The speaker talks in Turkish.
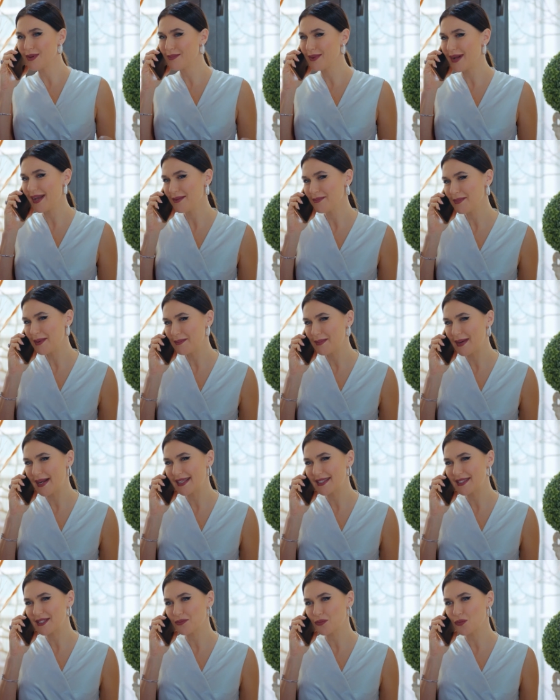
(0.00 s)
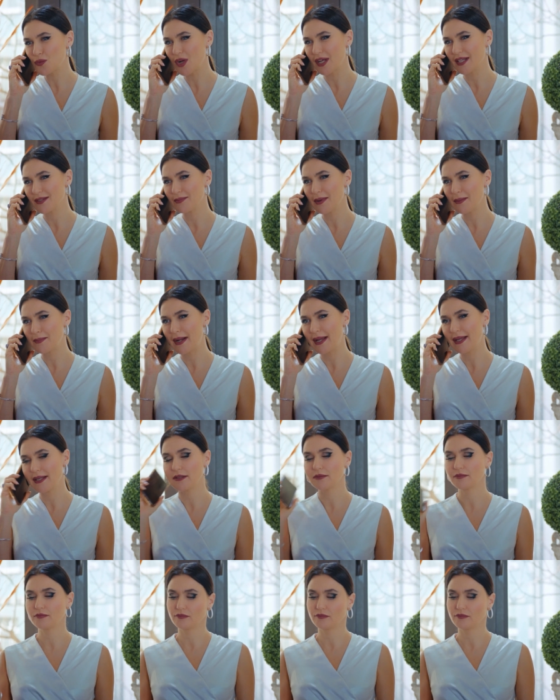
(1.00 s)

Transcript: Bye bye. Bye bye. Bye bye.